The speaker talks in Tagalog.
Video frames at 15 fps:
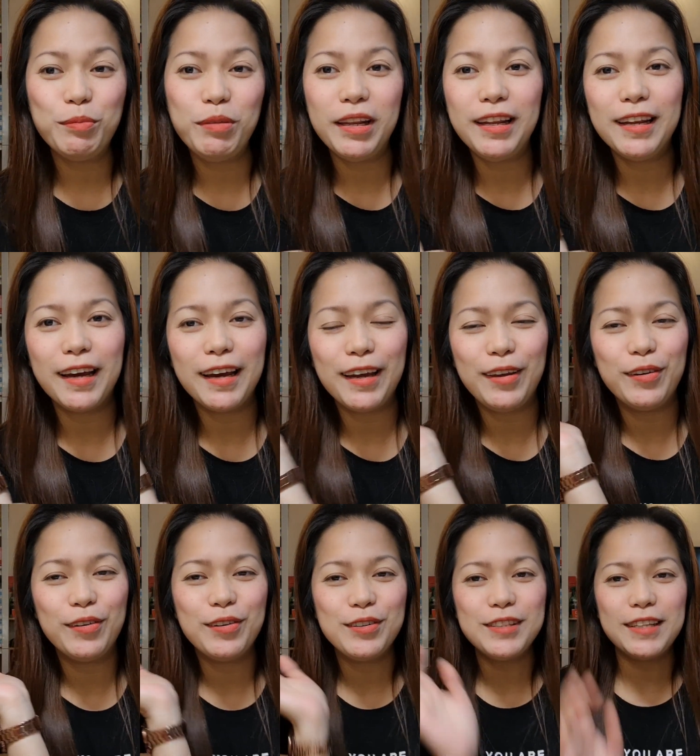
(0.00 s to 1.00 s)
Bili na
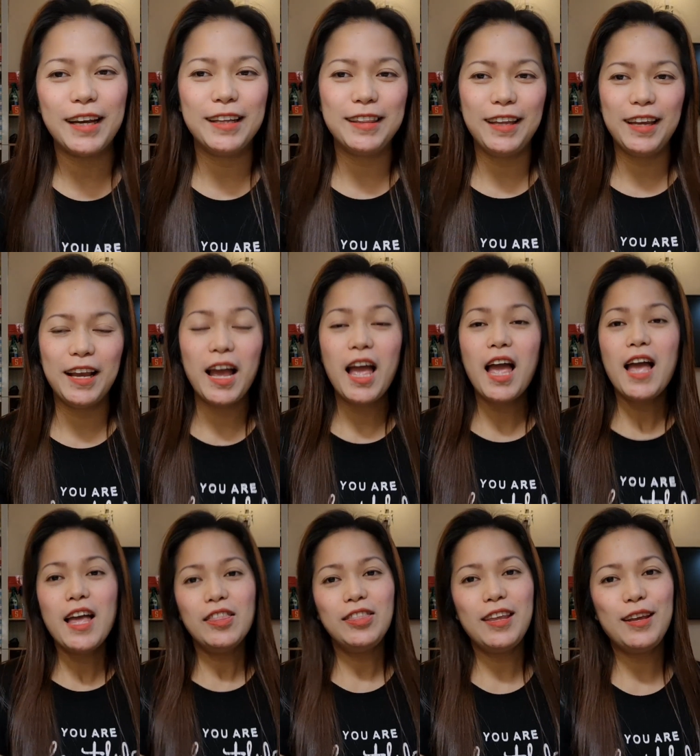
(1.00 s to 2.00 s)
kayo sa ating
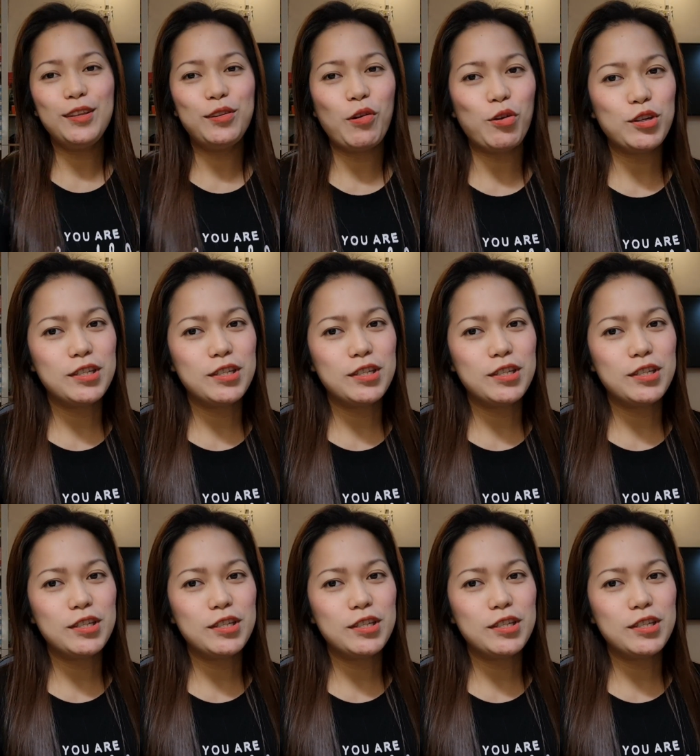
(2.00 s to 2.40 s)
TikTok